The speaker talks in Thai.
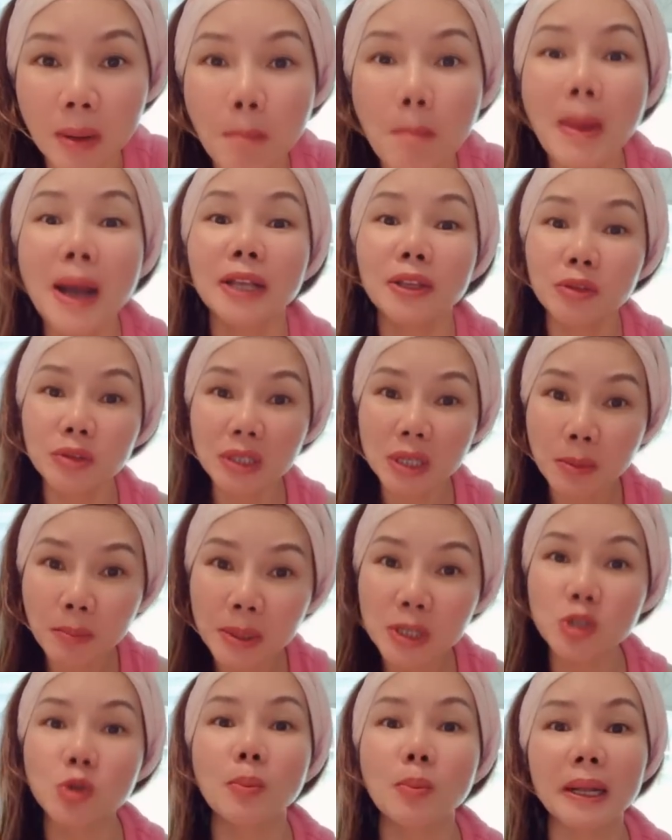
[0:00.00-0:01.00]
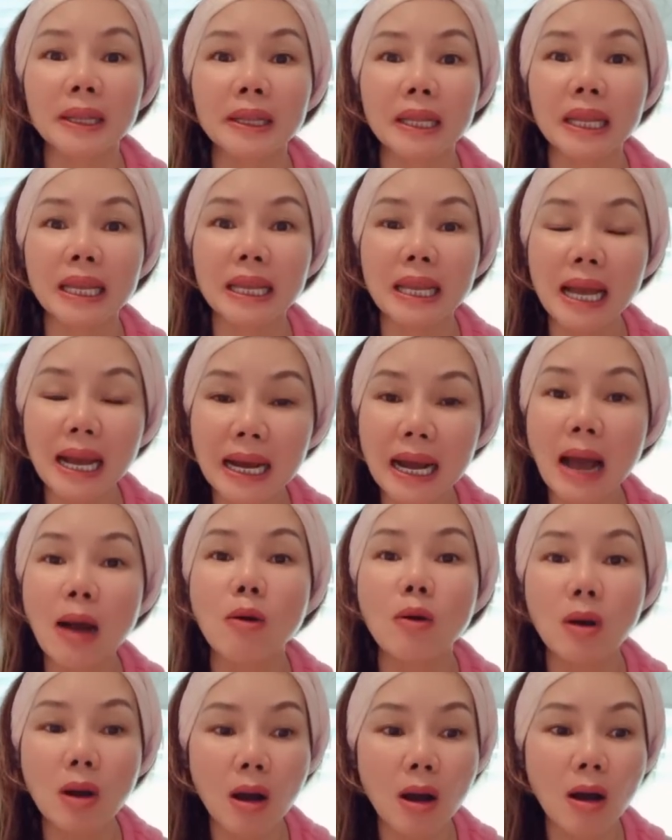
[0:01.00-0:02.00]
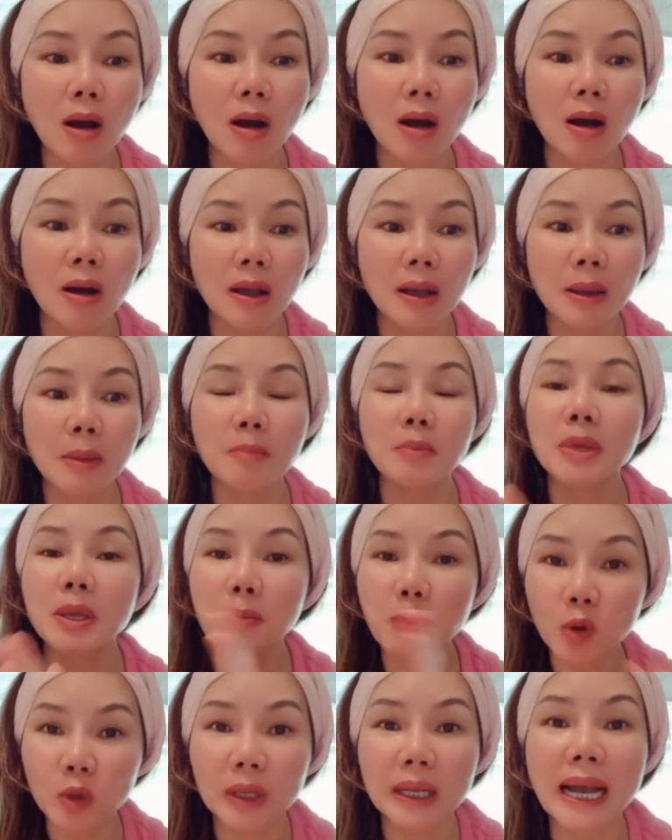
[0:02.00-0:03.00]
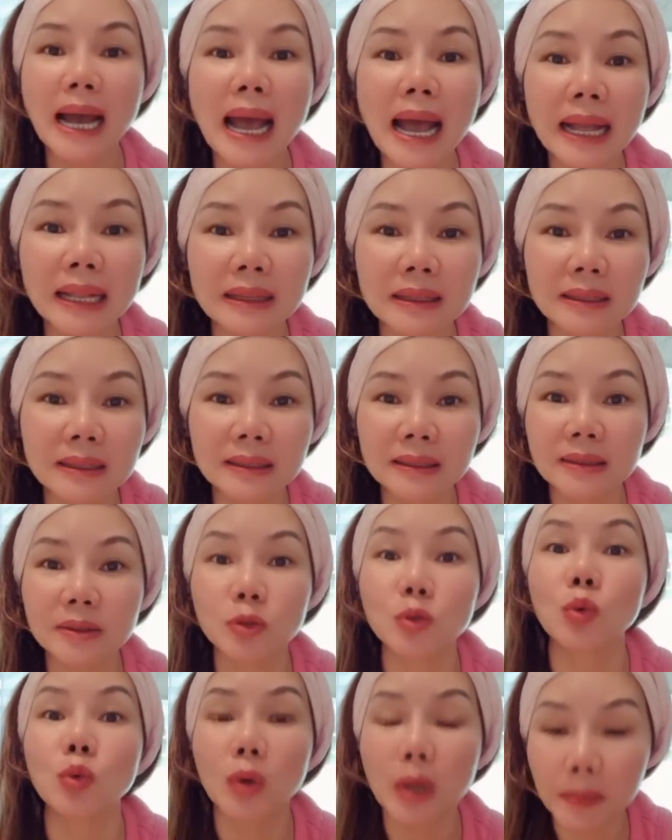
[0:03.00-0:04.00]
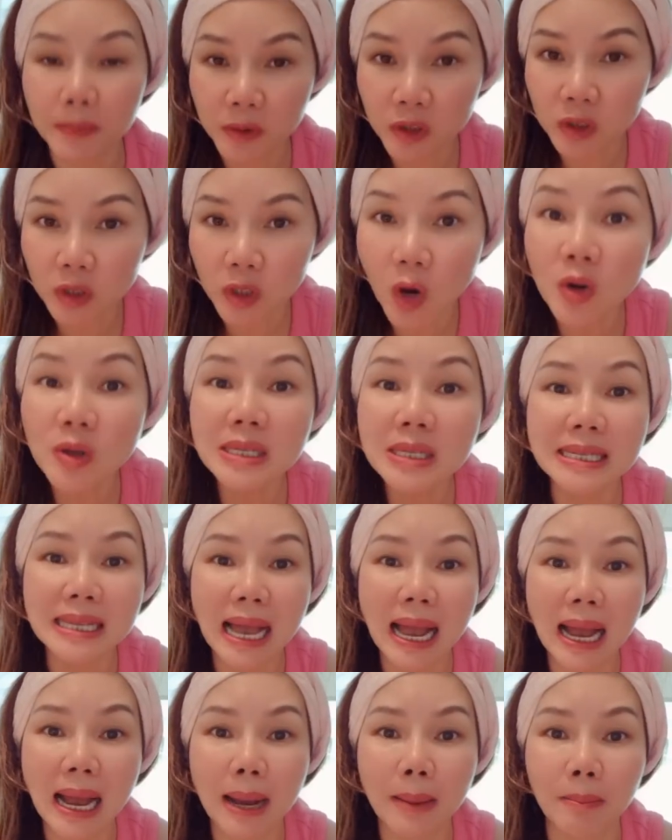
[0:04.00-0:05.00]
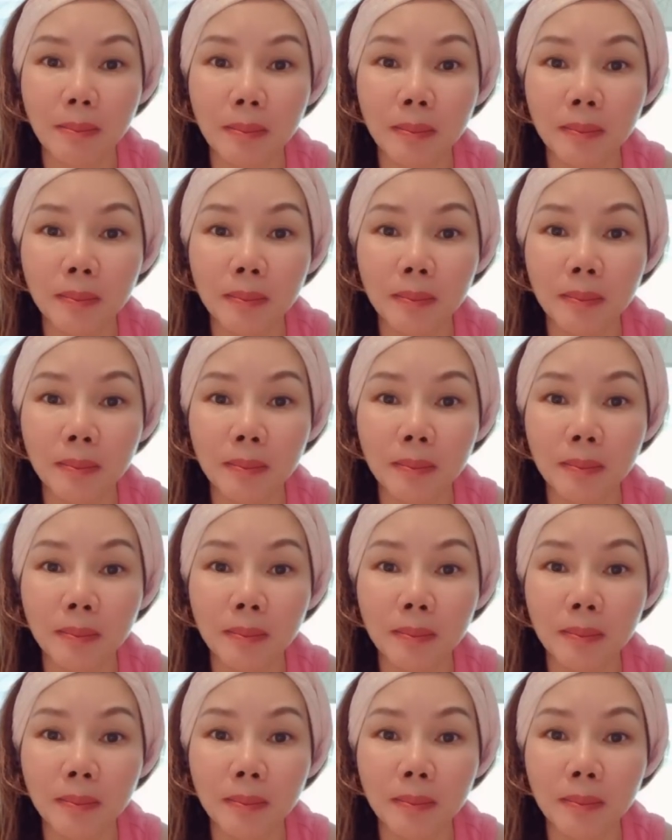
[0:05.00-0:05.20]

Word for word: มาจนถึงปัจจุบันนี้ เขาก็มีผลงานอยู่กับช่องสาม